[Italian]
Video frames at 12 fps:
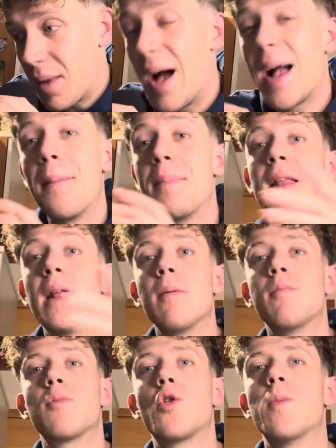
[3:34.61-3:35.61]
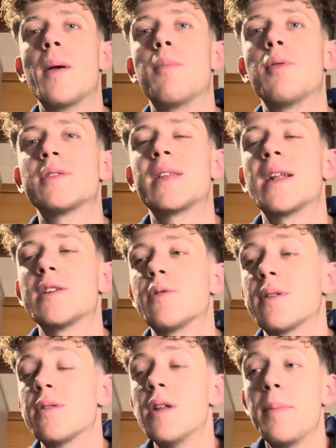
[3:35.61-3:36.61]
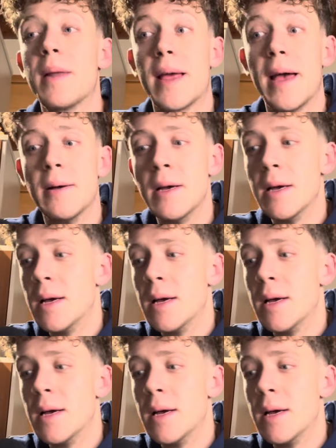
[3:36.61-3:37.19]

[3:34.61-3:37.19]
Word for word: a capire come impostare la situazione perché